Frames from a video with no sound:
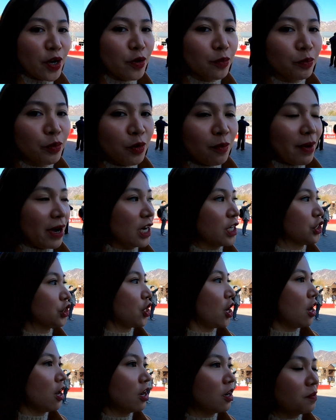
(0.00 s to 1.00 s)
meron pong mga
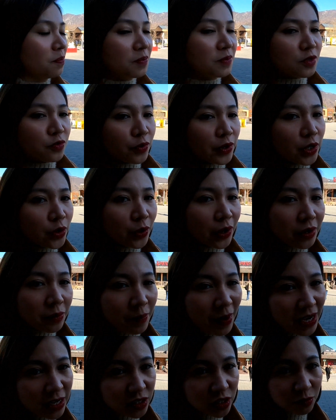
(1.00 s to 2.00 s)
shops where you
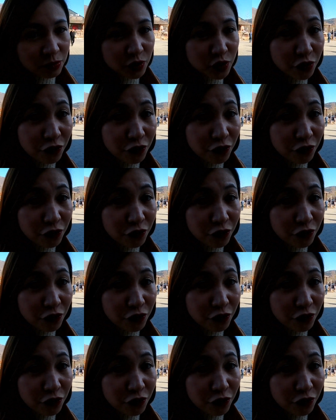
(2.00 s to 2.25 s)
can buy some